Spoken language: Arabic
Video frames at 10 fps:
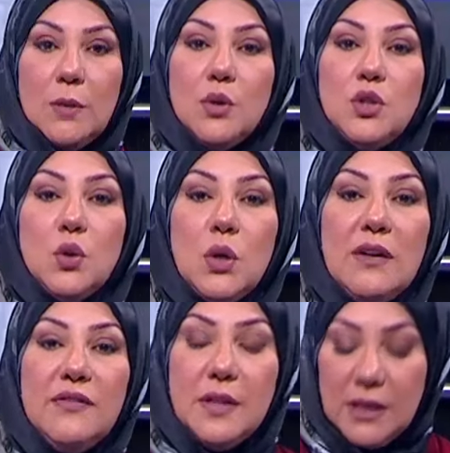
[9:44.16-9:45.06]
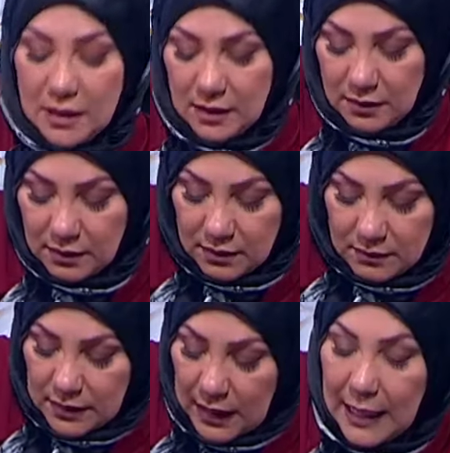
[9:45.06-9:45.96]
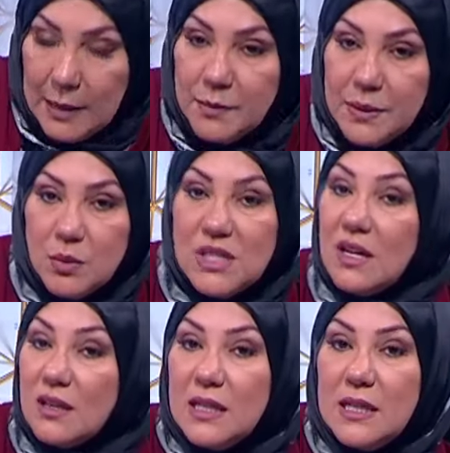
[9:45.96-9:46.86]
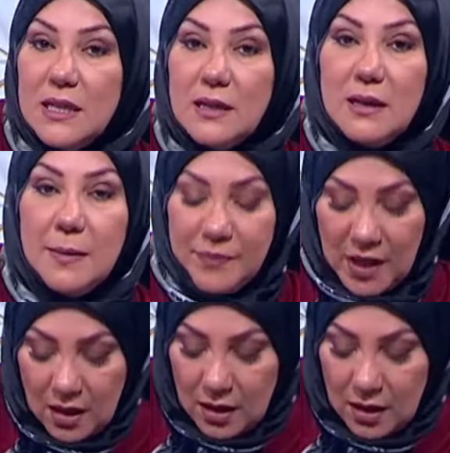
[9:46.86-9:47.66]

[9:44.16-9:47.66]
تحبوا تديروها في آه، قالب مستطيل